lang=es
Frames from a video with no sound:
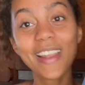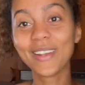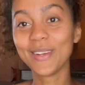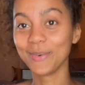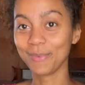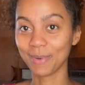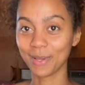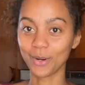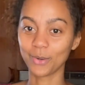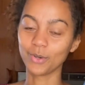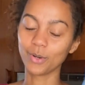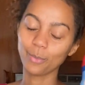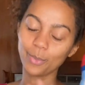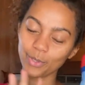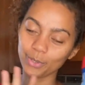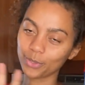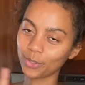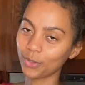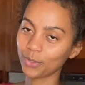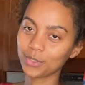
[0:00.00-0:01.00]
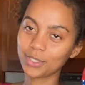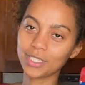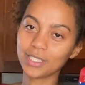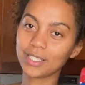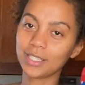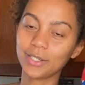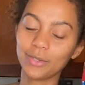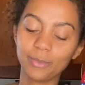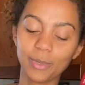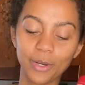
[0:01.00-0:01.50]
número uno, pero todos
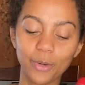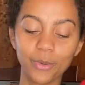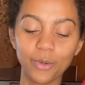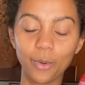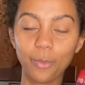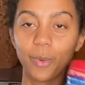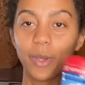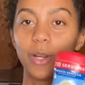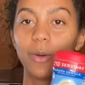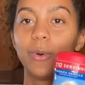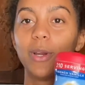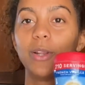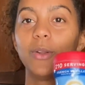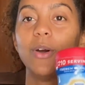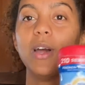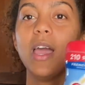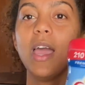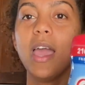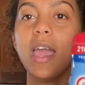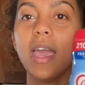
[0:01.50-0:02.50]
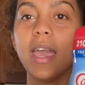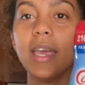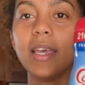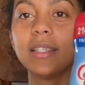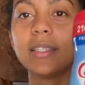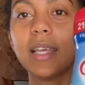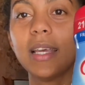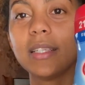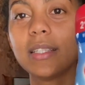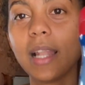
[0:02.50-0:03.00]
dicen número uno. Pero bueno,
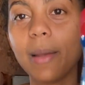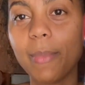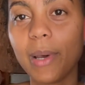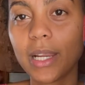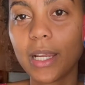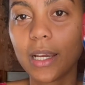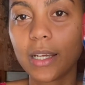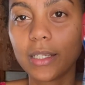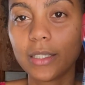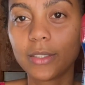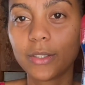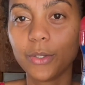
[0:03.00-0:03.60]
esta es la marca que estoy